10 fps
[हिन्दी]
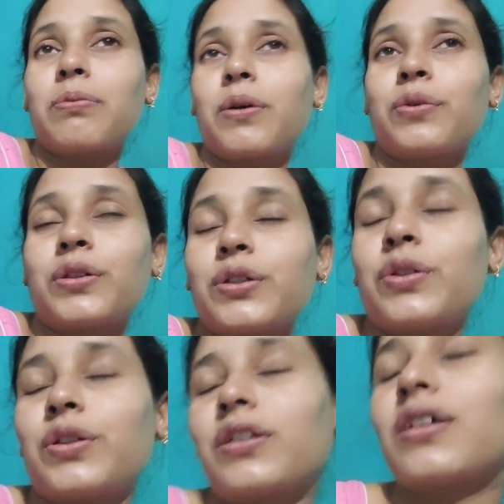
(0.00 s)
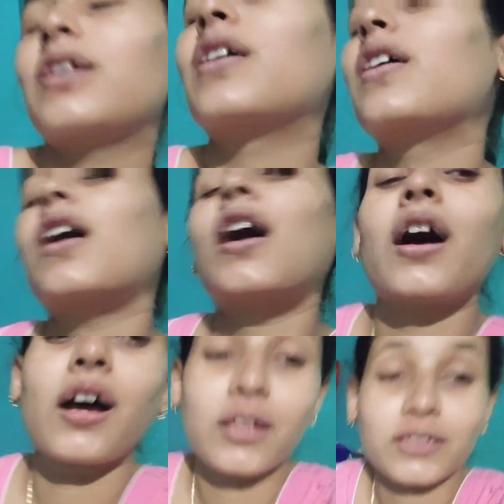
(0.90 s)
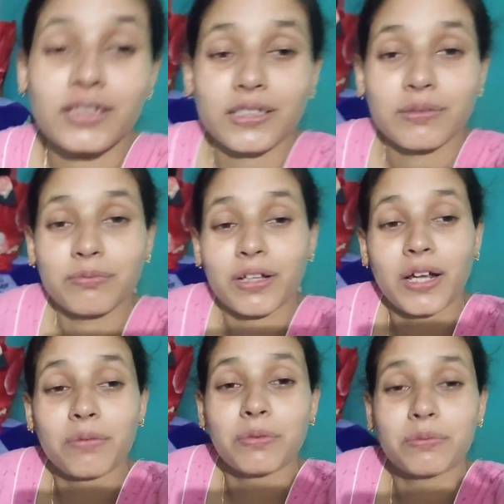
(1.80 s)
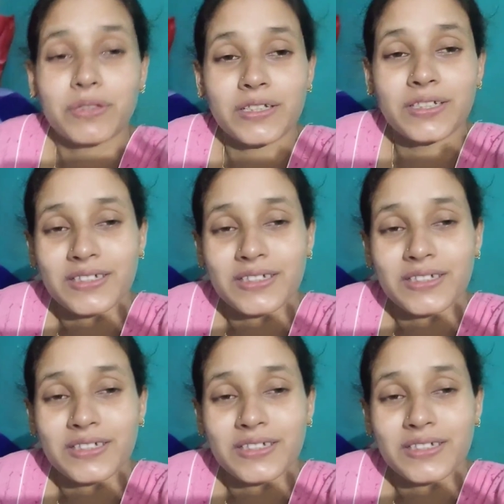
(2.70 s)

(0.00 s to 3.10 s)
पाऊँगी और हालत एकदम ख़राब है मेरी